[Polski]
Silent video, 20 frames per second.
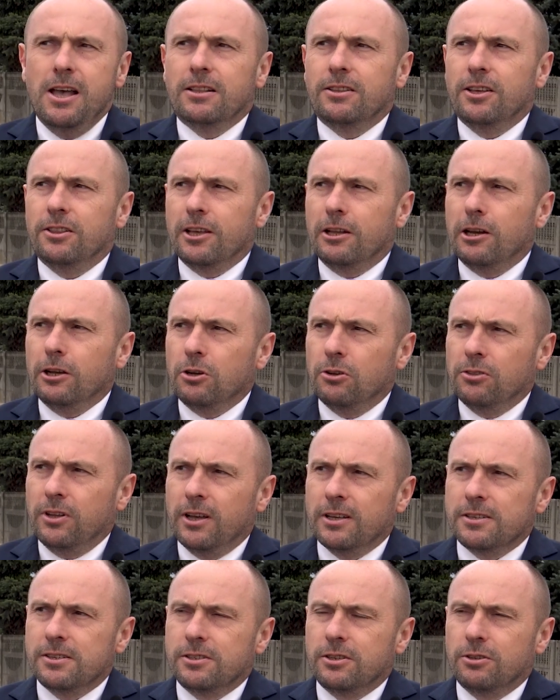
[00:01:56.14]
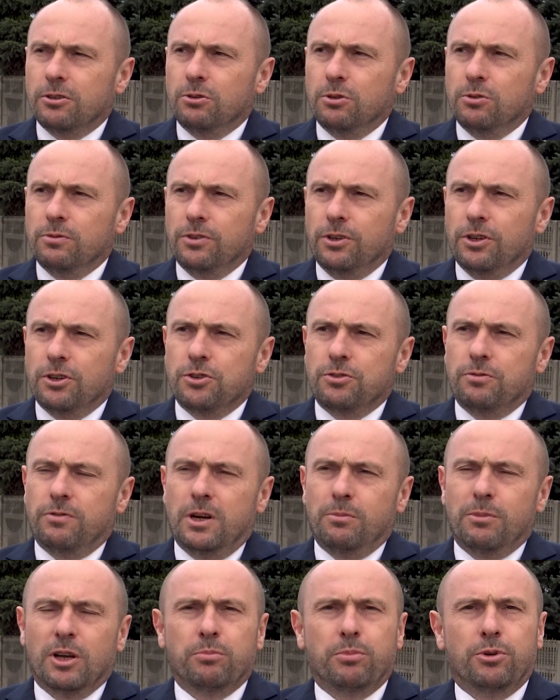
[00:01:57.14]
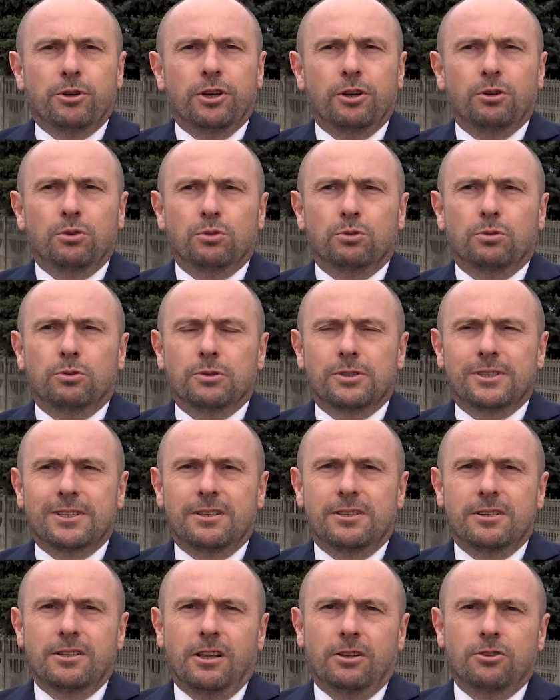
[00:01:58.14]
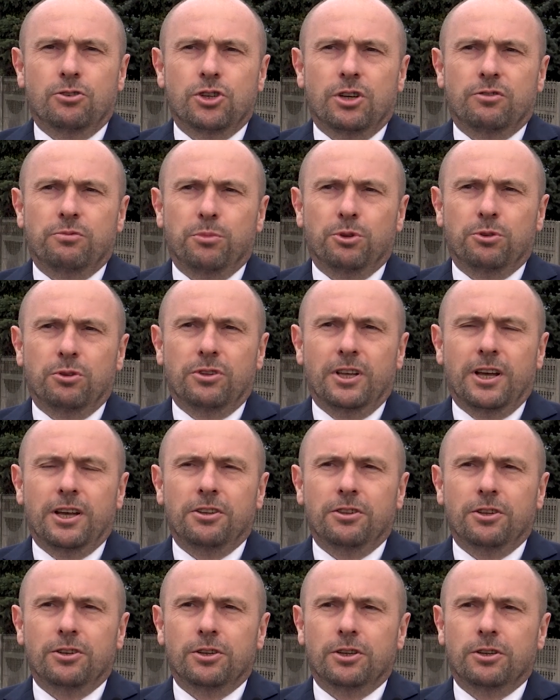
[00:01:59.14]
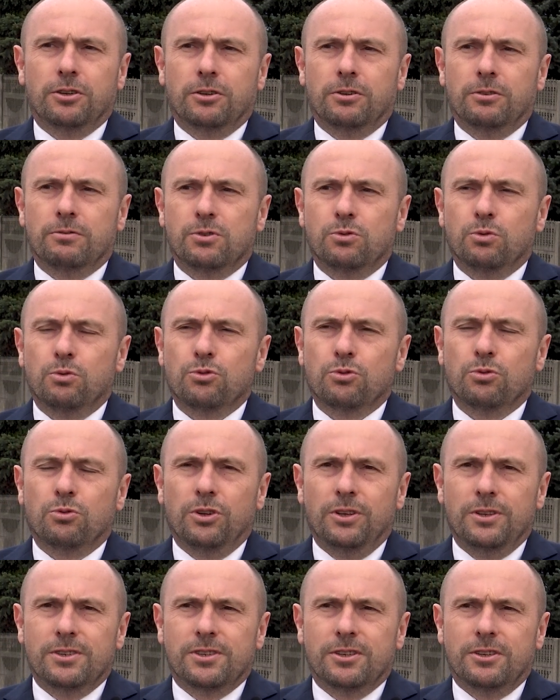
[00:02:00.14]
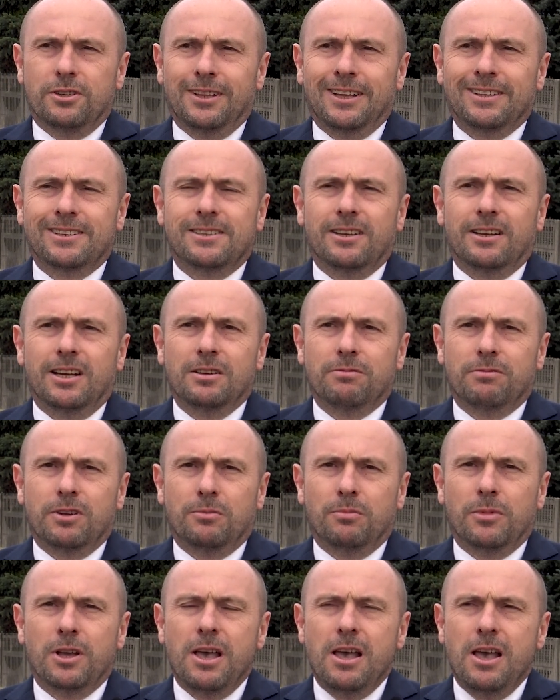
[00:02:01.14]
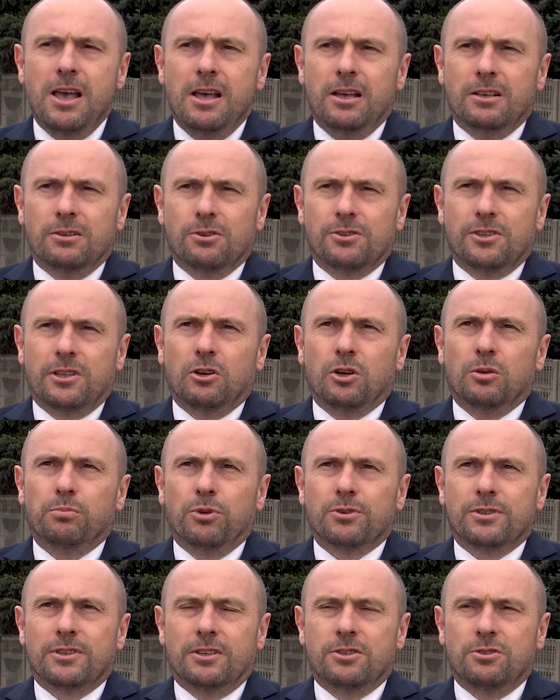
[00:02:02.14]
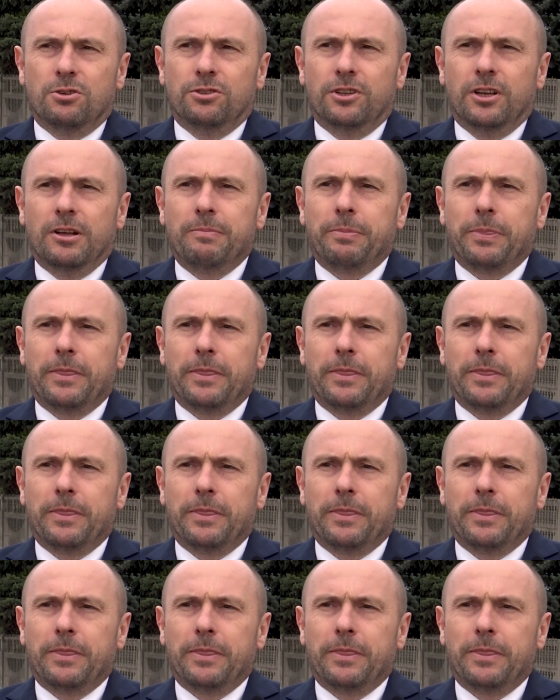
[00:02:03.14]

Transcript: Niedaleko nas również w ramach projektu sadzenia drzew miododajnych e, wzdłuż ulicy nad Zalewem zostały posadzone